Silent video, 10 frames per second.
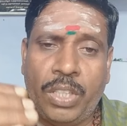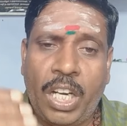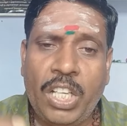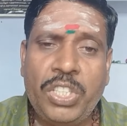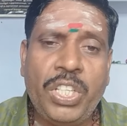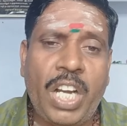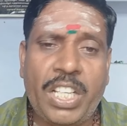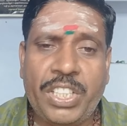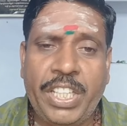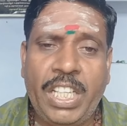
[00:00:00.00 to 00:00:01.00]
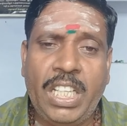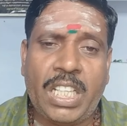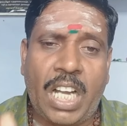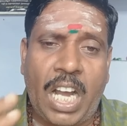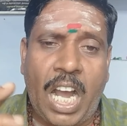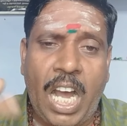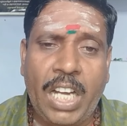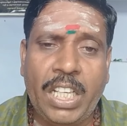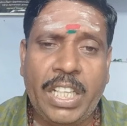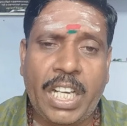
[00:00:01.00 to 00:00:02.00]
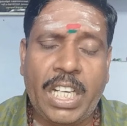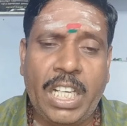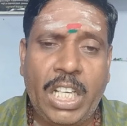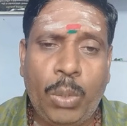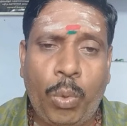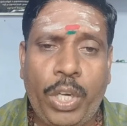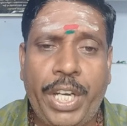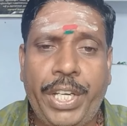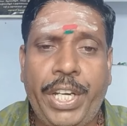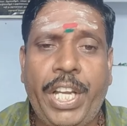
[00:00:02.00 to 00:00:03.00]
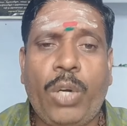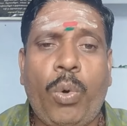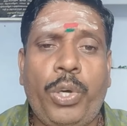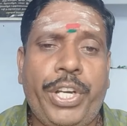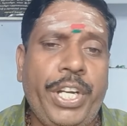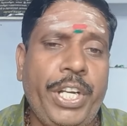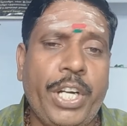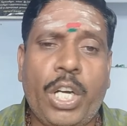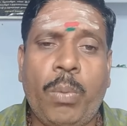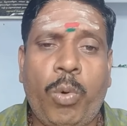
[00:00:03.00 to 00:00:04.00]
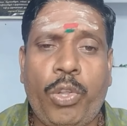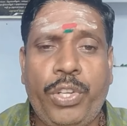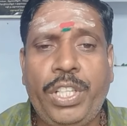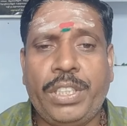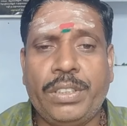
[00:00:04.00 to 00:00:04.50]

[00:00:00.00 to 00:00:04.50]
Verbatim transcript: தனுசு ராசியில் ஆறு கிரகங்கள் ஒரே நேர்கோட்டில் இருக்கும் பொழுது